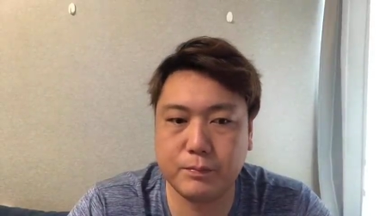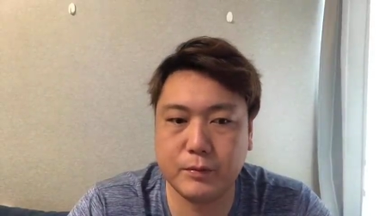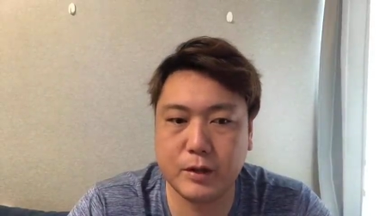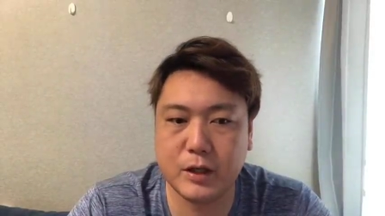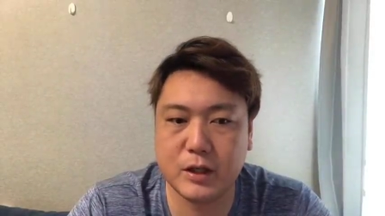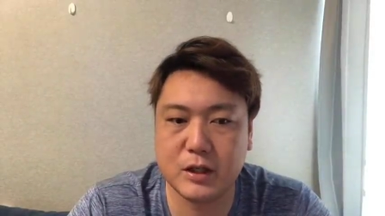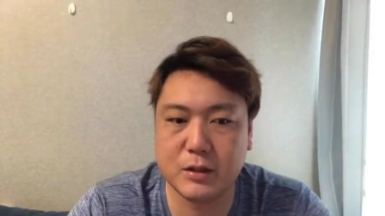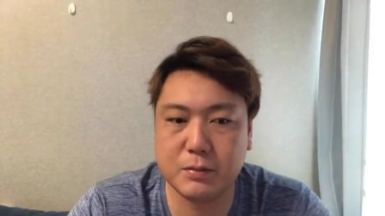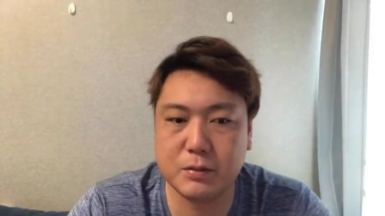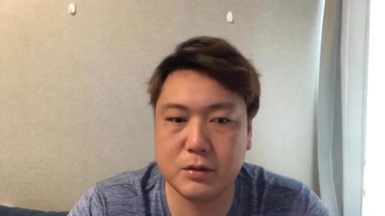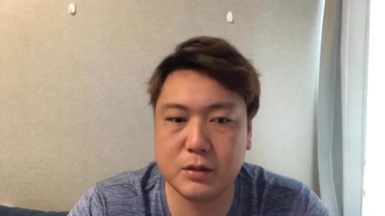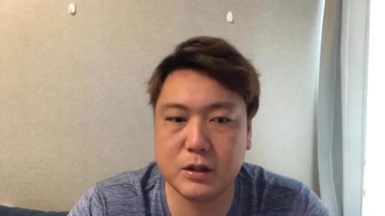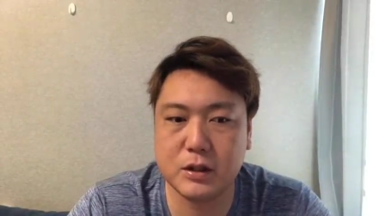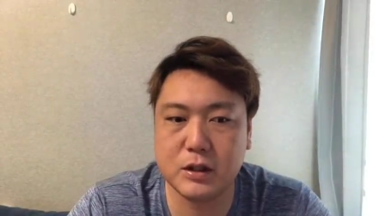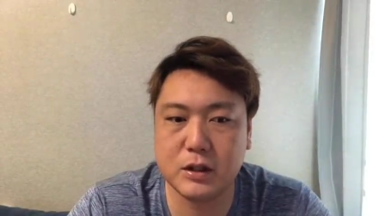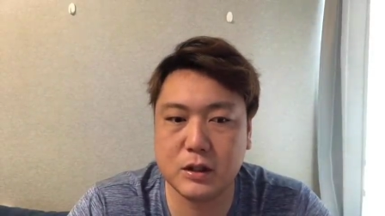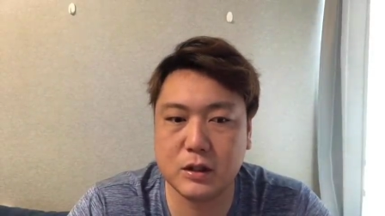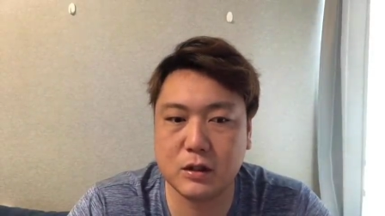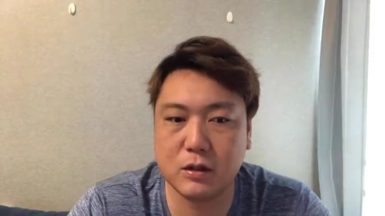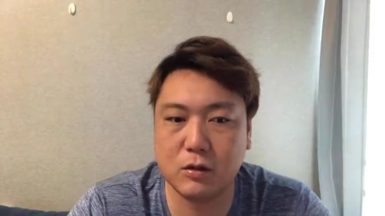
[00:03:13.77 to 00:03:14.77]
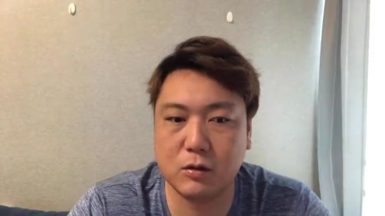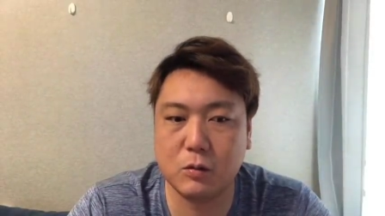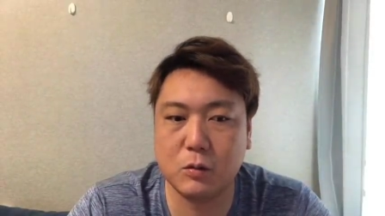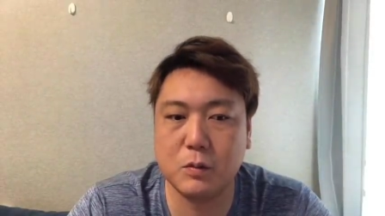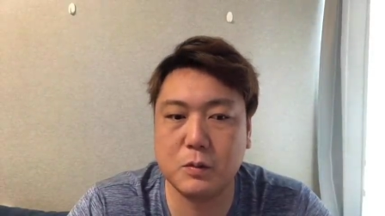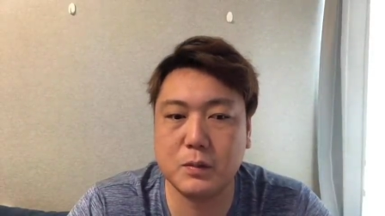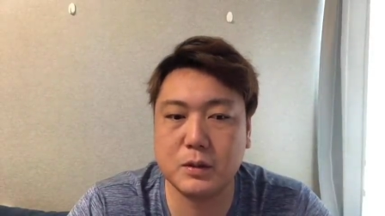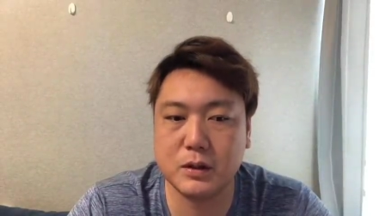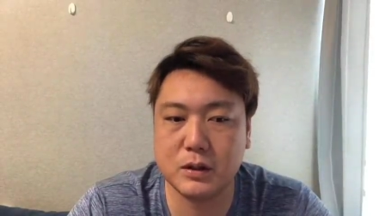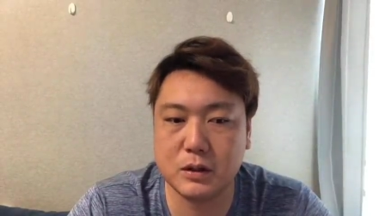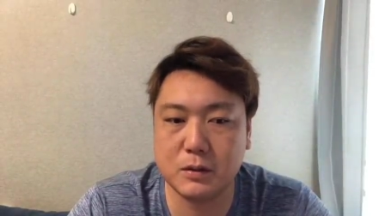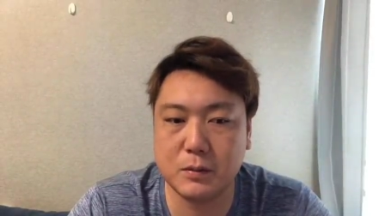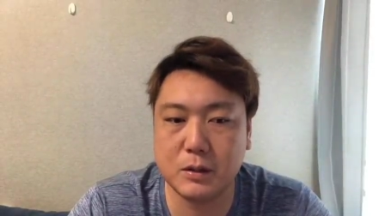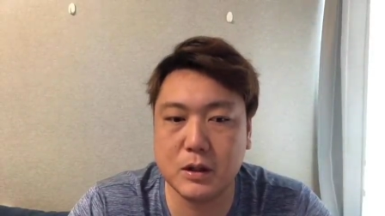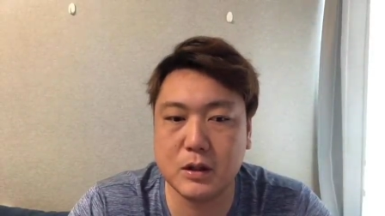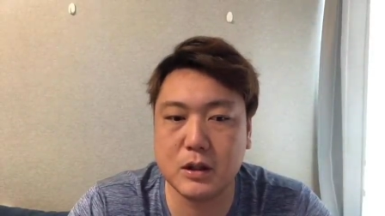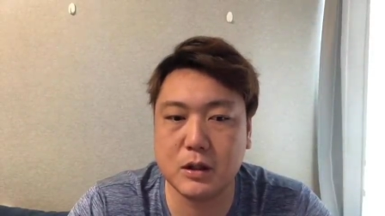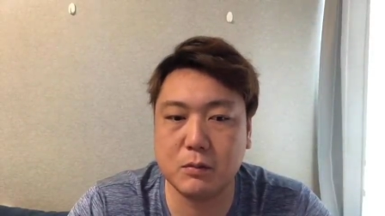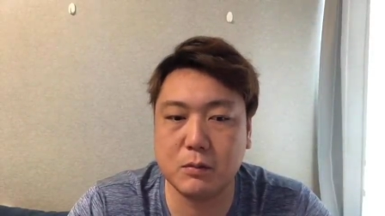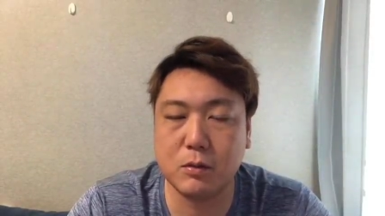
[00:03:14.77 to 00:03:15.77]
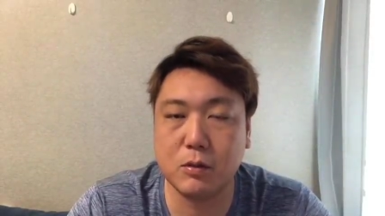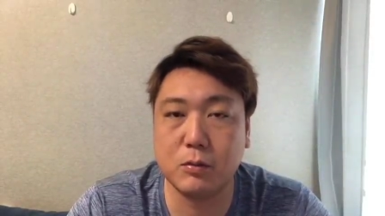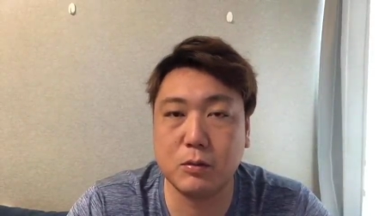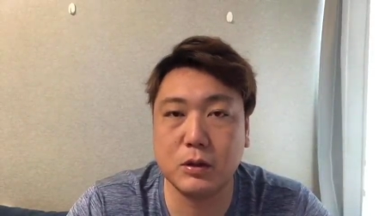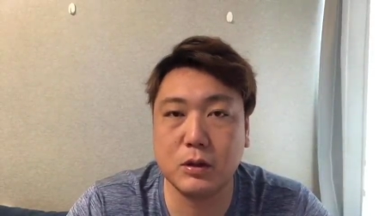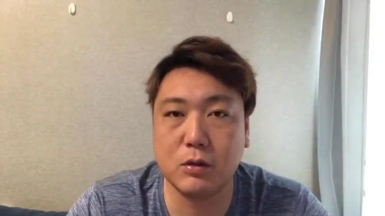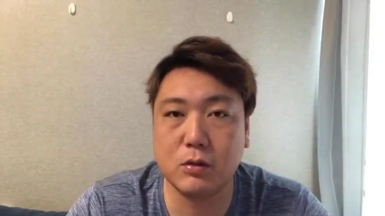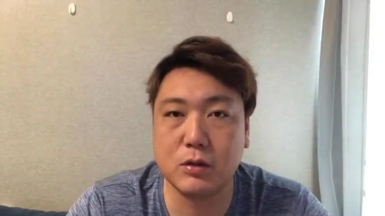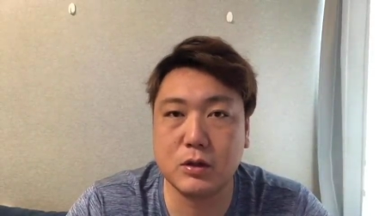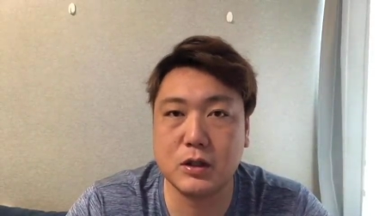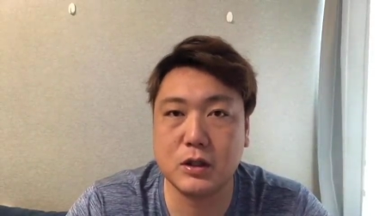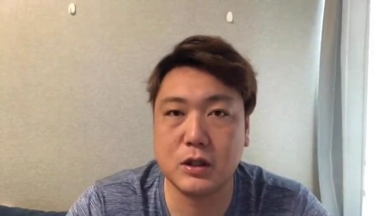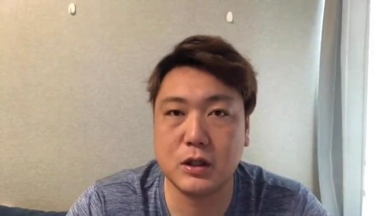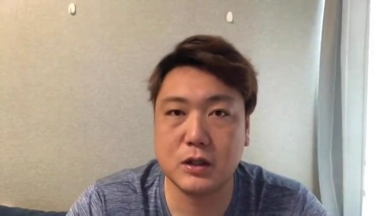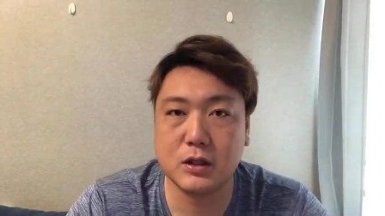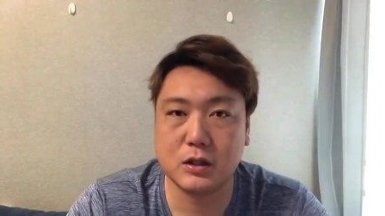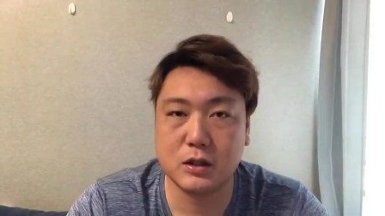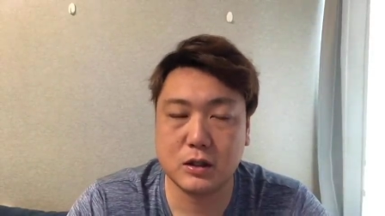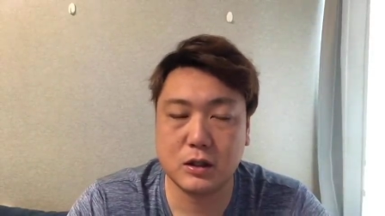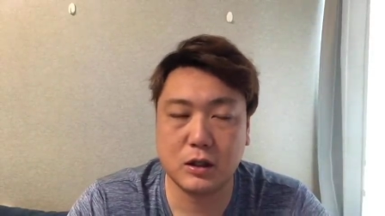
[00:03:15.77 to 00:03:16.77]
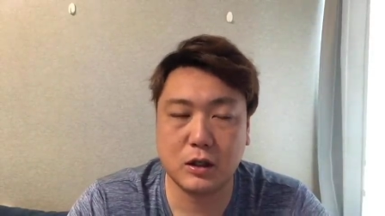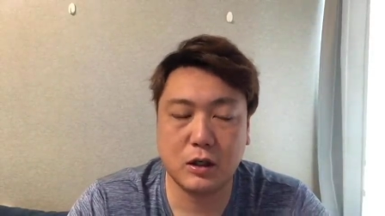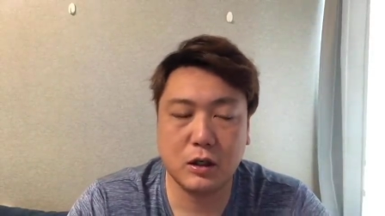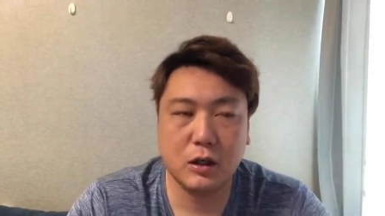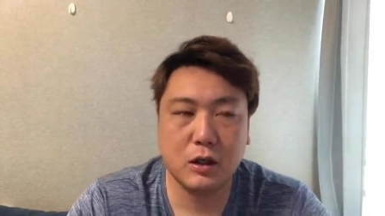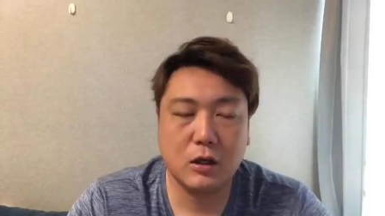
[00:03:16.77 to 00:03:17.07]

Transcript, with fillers: て自分自身思いますし、皆さんも思ってほしいですし、